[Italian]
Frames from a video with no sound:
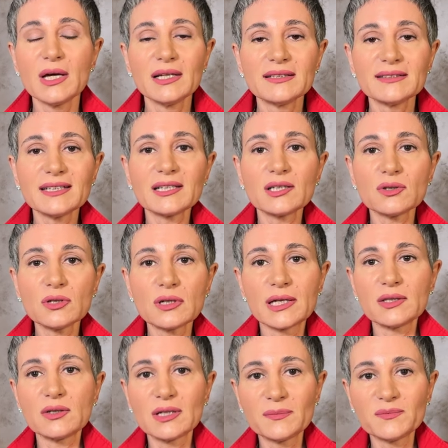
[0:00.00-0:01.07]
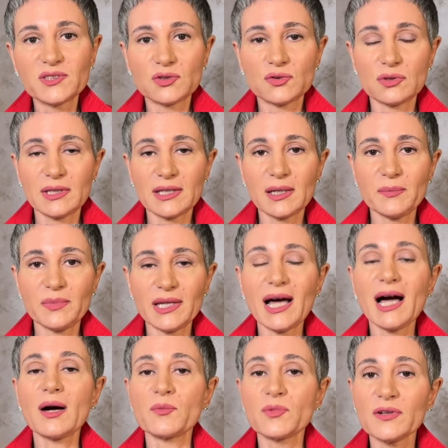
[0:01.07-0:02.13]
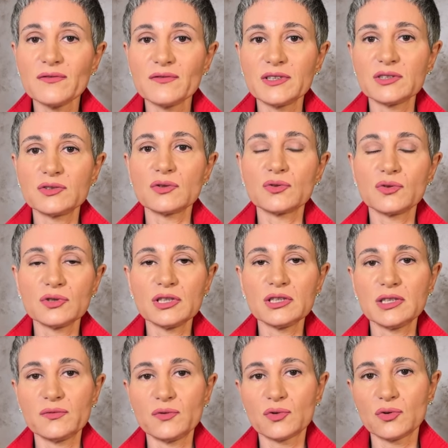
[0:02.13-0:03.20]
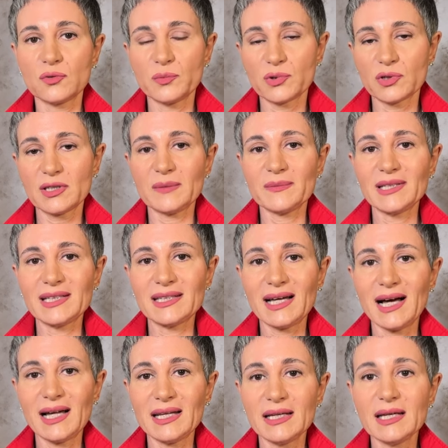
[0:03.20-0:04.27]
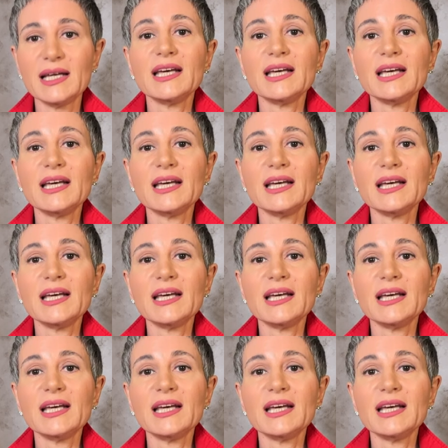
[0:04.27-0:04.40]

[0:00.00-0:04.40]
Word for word: sia ricorrendo alla psicoterapia, a mio avviso cognitivo-comportamentale,